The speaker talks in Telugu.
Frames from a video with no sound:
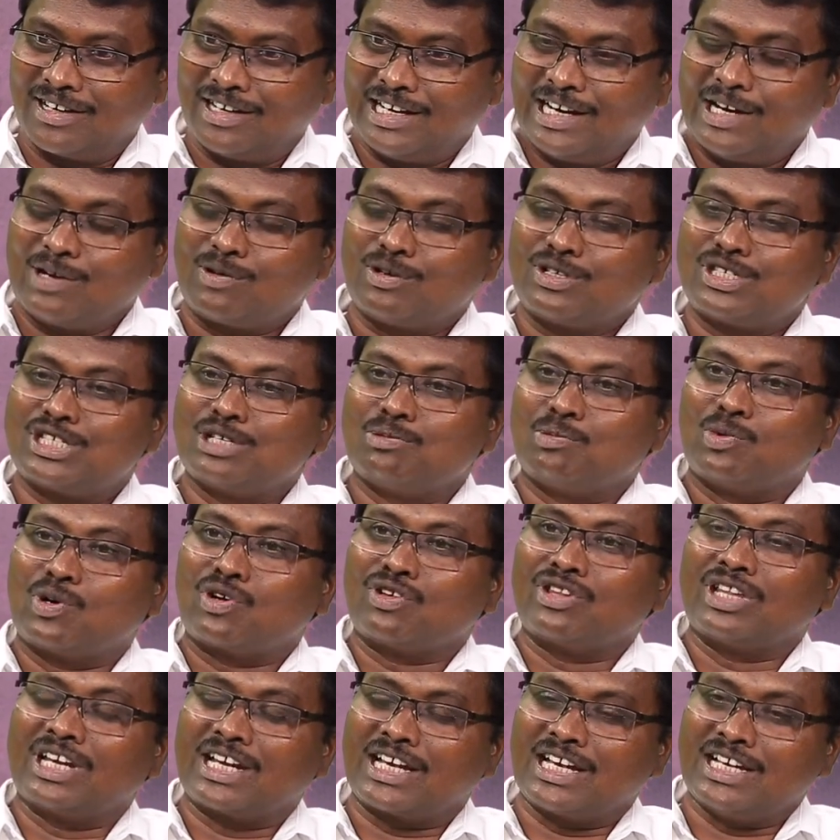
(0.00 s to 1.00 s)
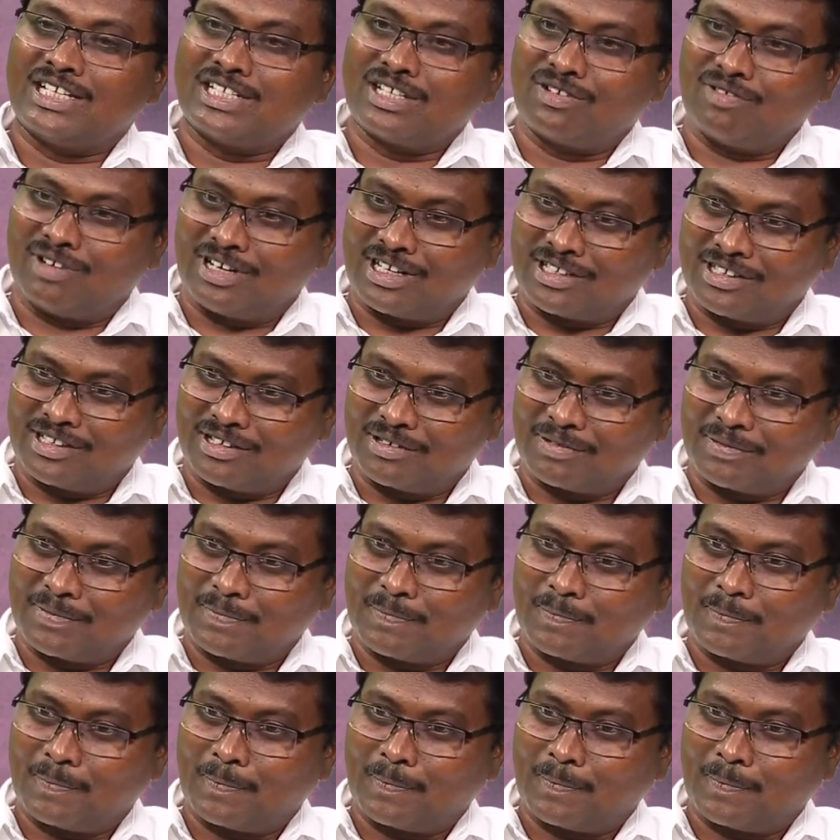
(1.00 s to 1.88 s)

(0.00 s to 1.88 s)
నెలకు వచ్చి మూడు వందల కేజీలు వాడతారు